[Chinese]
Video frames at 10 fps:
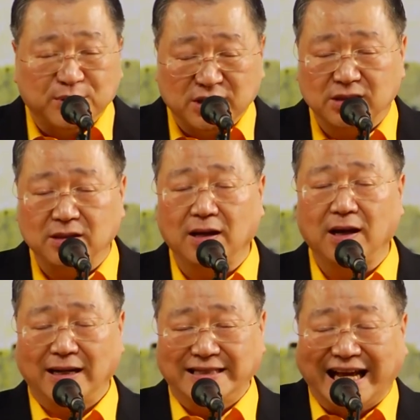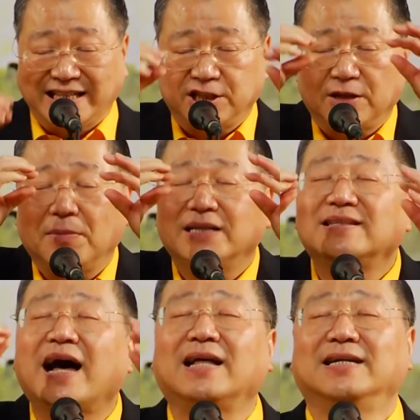是眼睛蛮
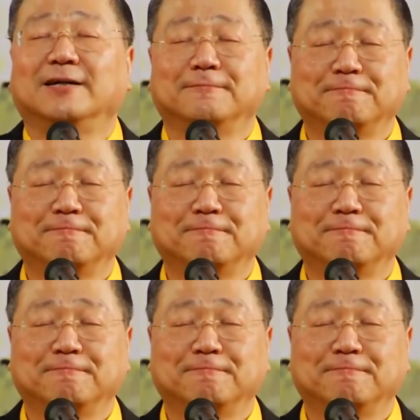大的？